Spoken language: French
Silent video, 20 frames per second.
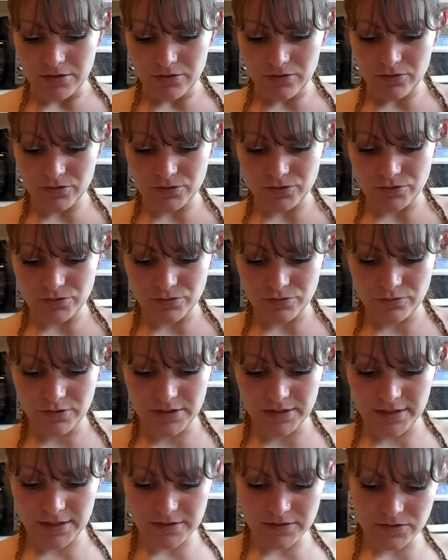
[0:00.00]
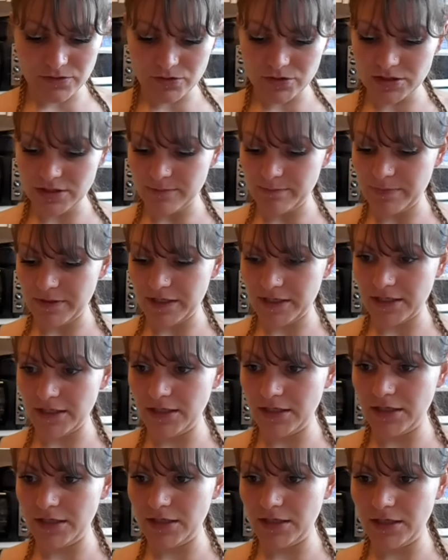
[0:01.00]
Ensuite, qu'est-ce que j'ai
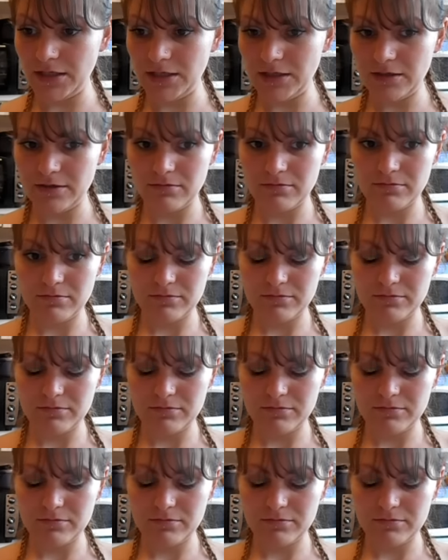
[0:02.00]
pris